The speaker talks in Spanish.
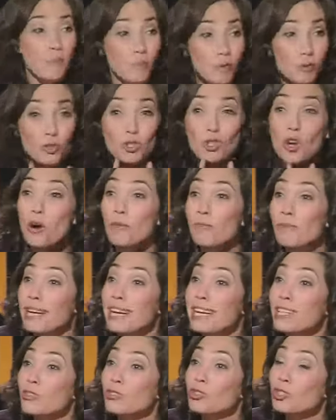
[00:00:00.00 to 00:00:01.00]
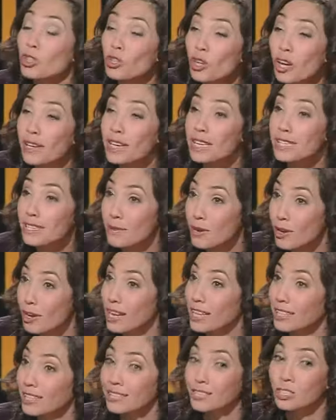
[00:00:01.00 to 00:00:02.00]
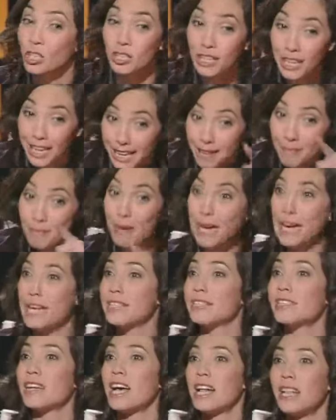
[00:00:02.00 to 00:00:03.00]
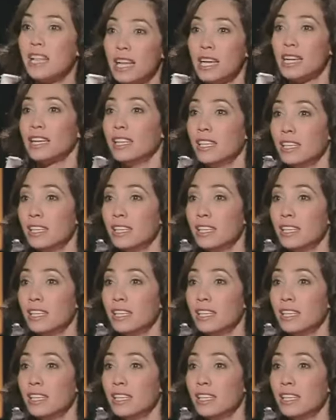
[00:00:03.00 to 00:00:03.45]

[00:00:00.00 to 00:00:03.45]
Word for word: Mucho hombre que yo no le había llamado la atención. Embarazada.